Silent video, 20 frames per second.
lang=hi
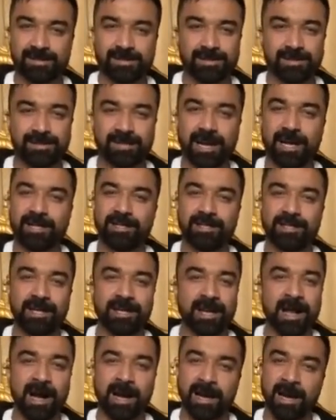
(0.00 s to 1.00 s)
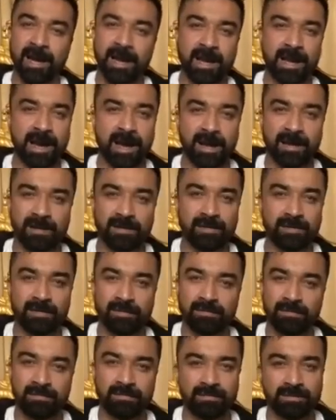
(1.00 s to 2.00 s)
क्या दिन आ गए यार
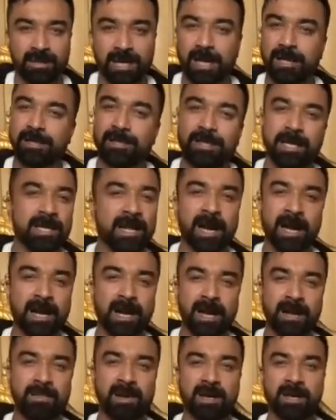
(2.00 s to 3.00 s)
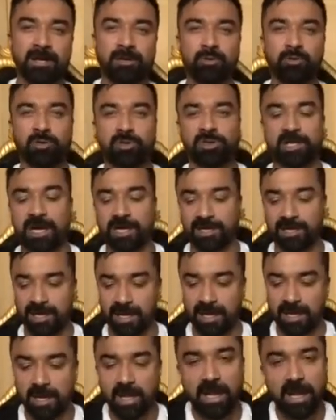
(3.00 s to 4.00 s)
क्या दिन आ गए हमारे हिंदुस्तान
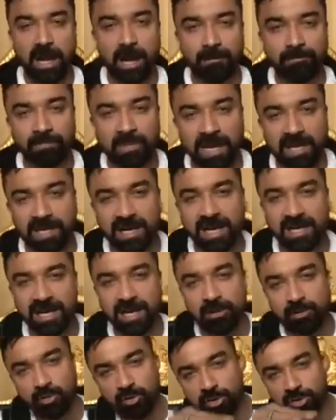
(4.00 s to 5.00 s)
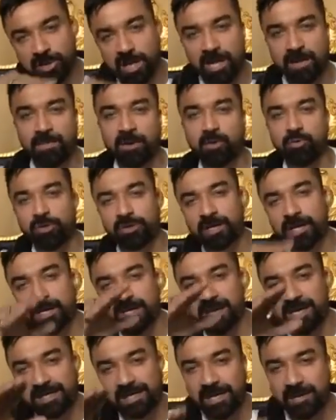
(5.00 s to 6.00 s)
के अब देखना ये हिंदुस्तान में घुस के
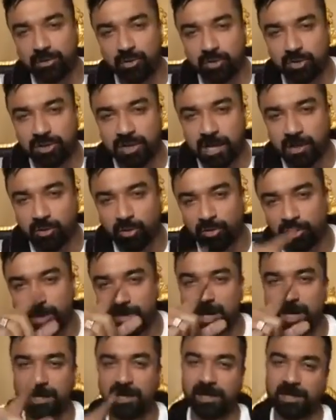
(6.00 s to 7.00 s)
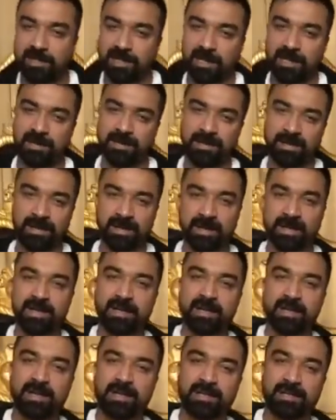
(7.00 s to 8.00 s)
कैसे हिंदुस्तान को तबाह करते हैं
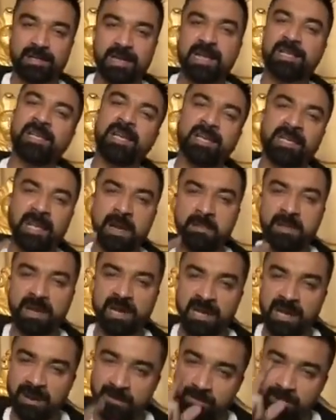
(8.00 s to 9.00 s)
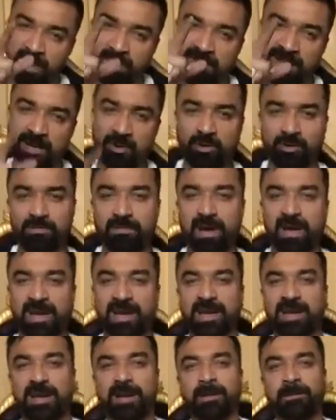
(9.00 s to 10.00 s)
कैसे केमिकल हम पे भी ये लोग
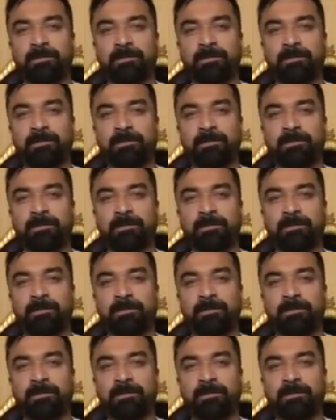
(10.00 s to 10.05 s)
मारेंगे